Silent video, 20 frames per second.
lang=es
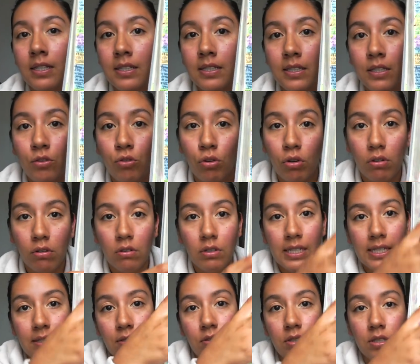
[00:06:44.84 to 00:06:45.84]
Si todo
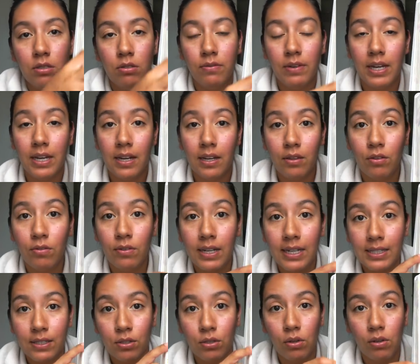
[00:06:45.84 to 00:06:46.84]
esto estuviera de
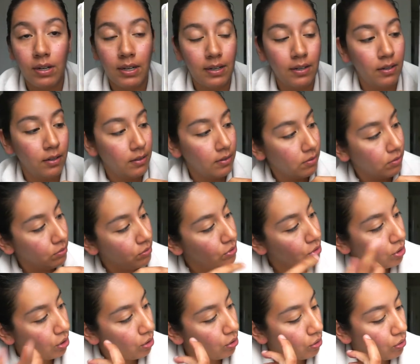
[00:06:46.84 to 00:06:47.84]
un
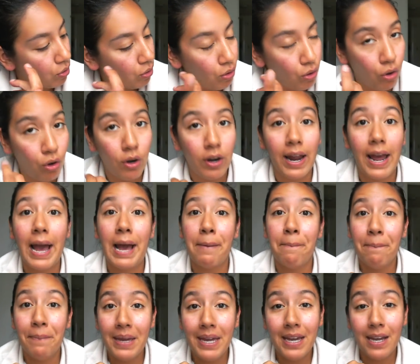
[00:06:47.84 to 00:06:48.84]
solo color, a
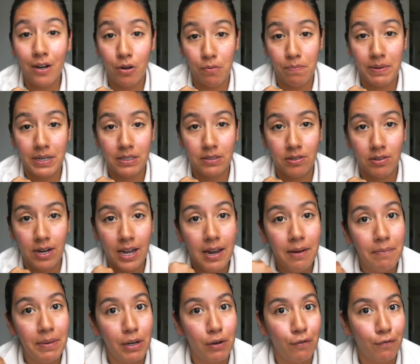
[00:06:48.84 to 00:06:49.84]
mí en lo personal
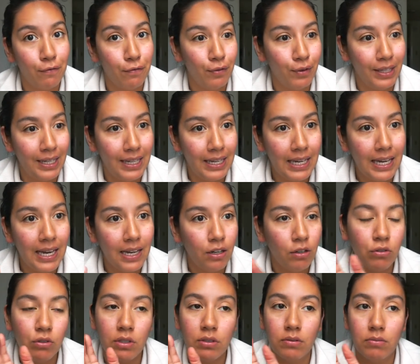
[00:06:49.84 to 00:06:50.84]
me confundiría y
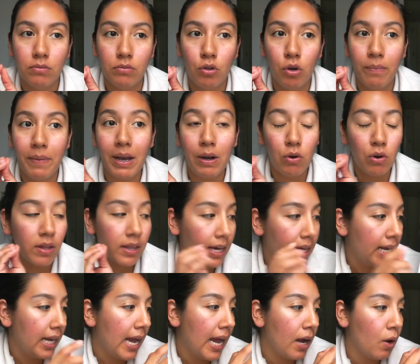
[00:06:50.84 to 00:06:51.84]
no, no me
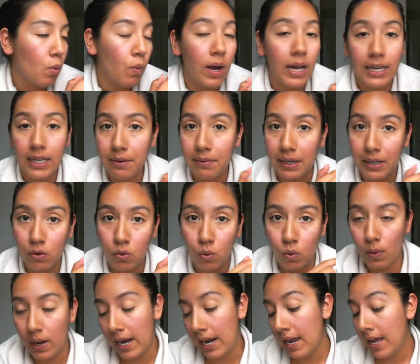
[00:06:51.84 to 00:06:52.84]
acordaría cuál iba con
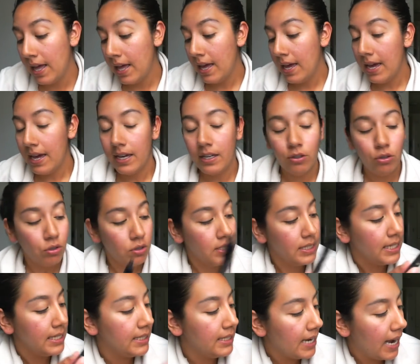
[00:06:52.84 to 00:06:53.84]
cuál.
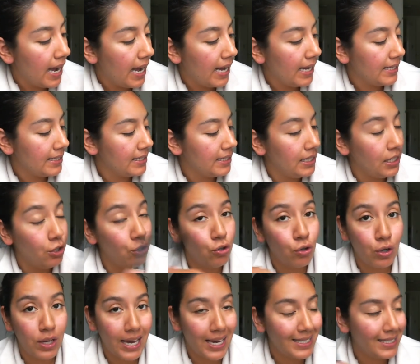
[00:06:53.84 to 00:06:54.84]
Entonces ya así
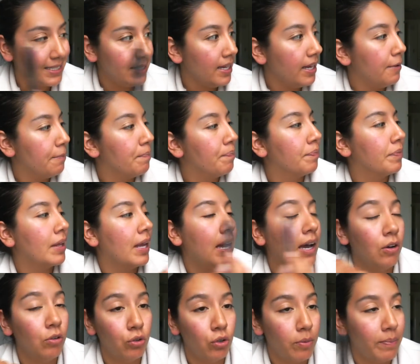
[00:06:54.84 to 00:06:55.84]
yo ya sé,
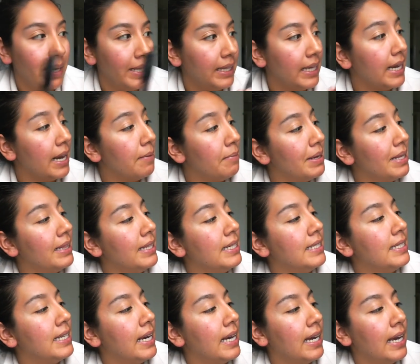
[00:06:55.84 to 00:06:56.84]
automáticamente
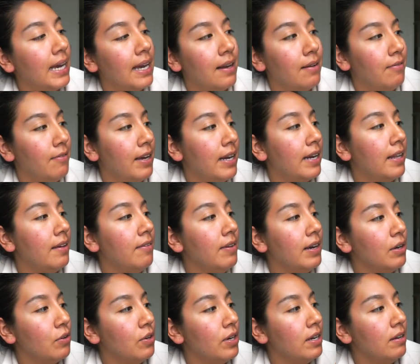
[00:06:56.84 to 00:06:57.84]
sé que el verde
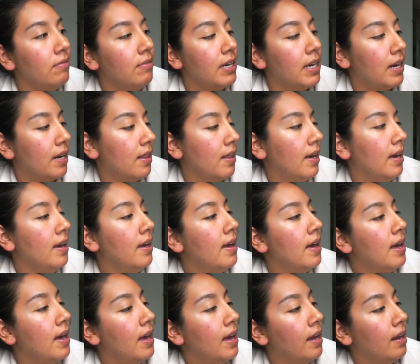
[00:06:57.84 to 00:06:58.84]
va con el verde,
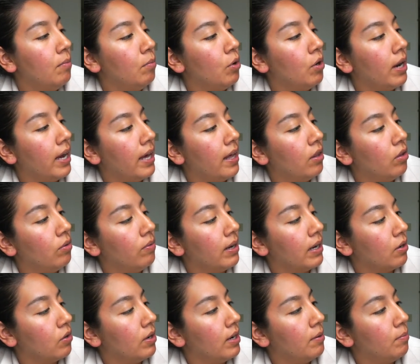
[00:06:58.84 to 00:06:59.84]
el morado
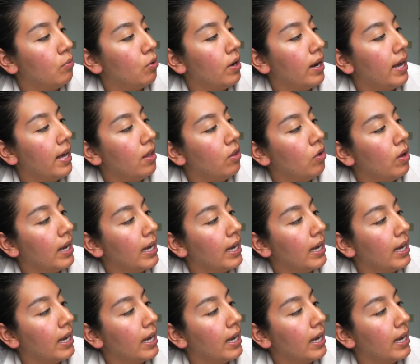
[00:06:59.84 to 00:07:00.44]
va con el morado,